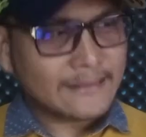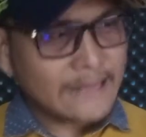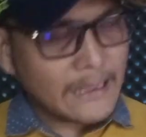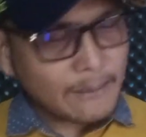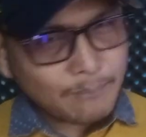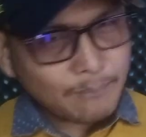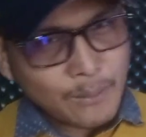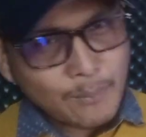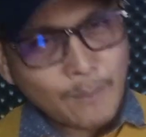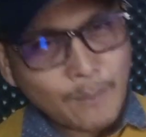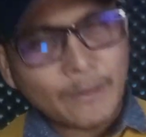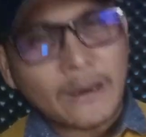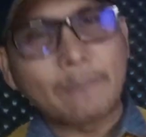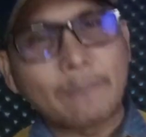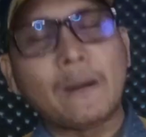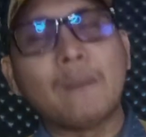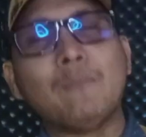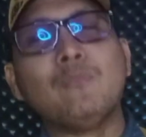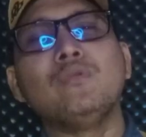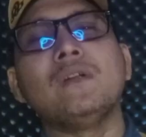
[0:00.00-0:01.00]
tapi
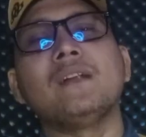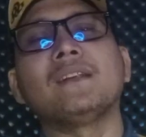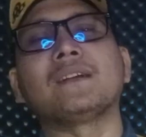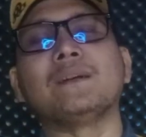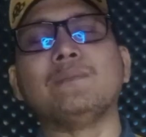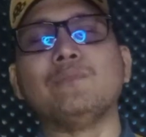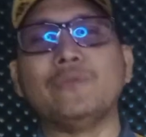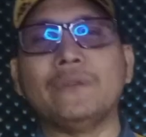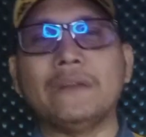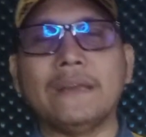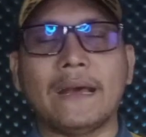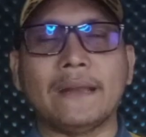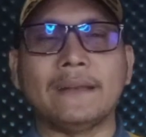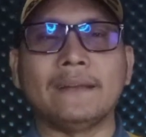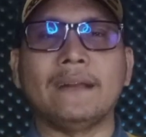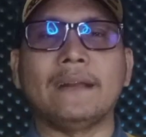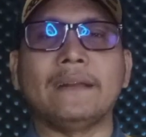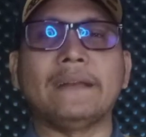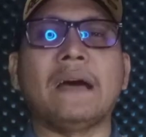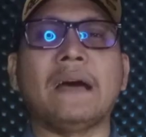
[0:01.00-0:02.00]
beberapa bulan
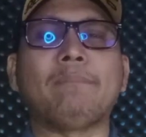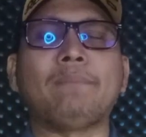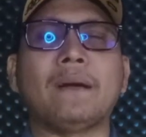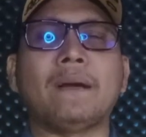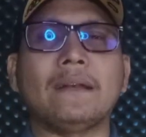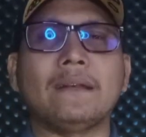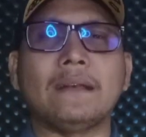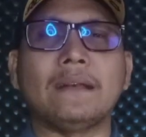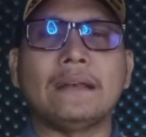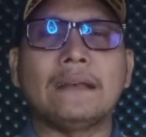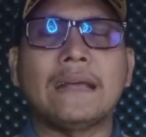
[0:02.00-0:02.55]
kemudian dapat